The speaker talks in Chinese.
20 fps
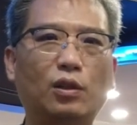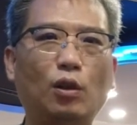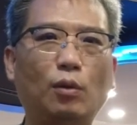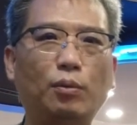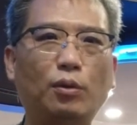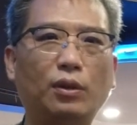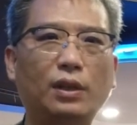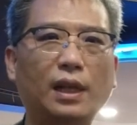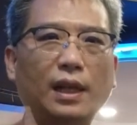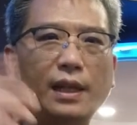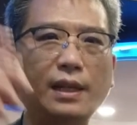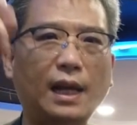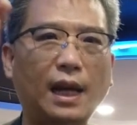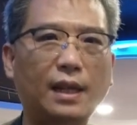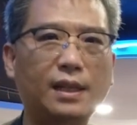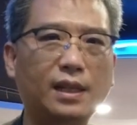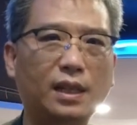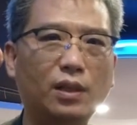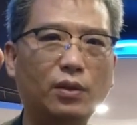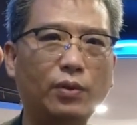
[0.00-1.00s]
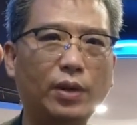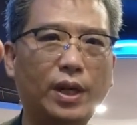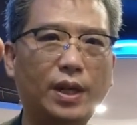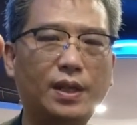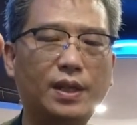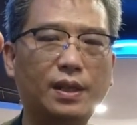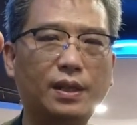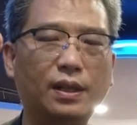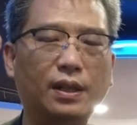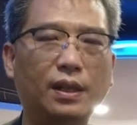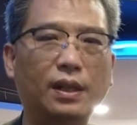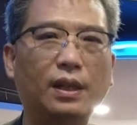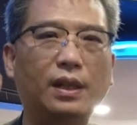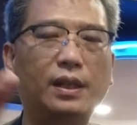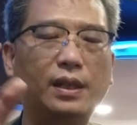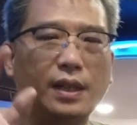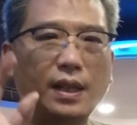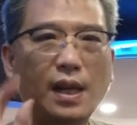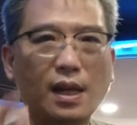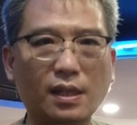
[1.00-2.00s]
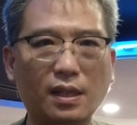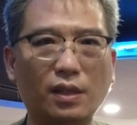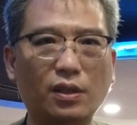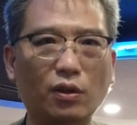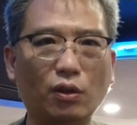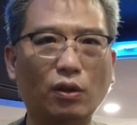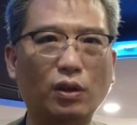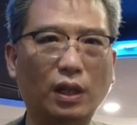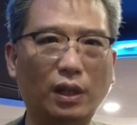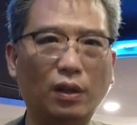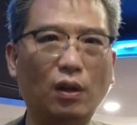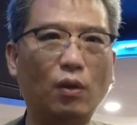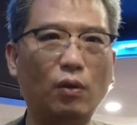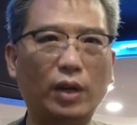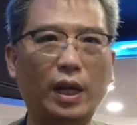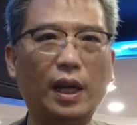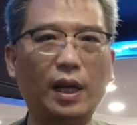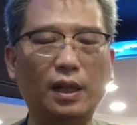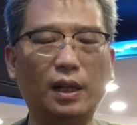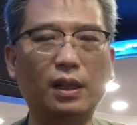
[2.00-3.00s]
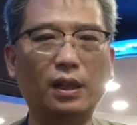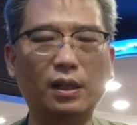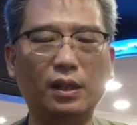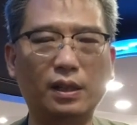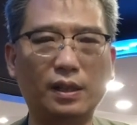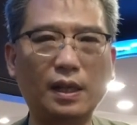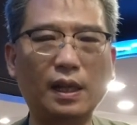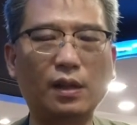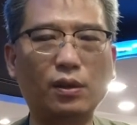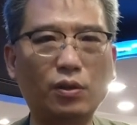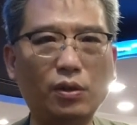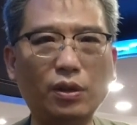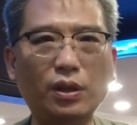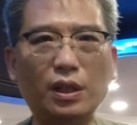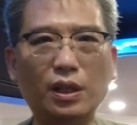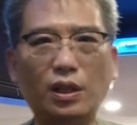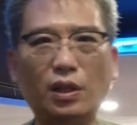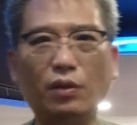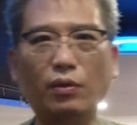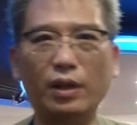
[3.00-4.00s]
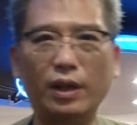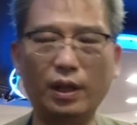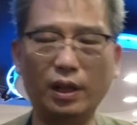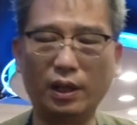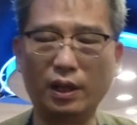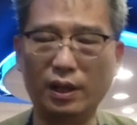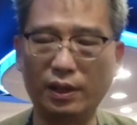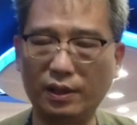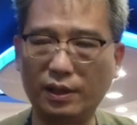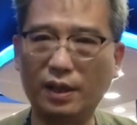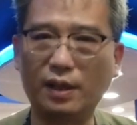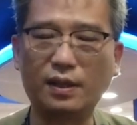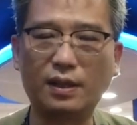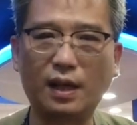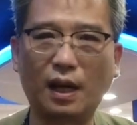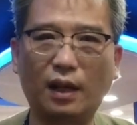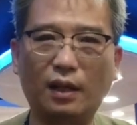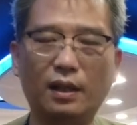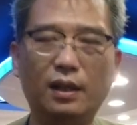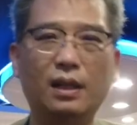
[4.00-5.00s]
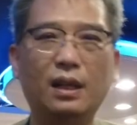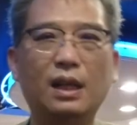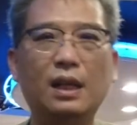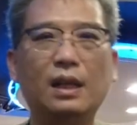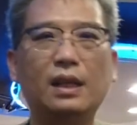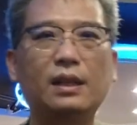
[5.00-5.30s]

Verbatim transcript: GoPro 大概拿这个位置，这样子就很 OK 了，这样距离就会很正常了。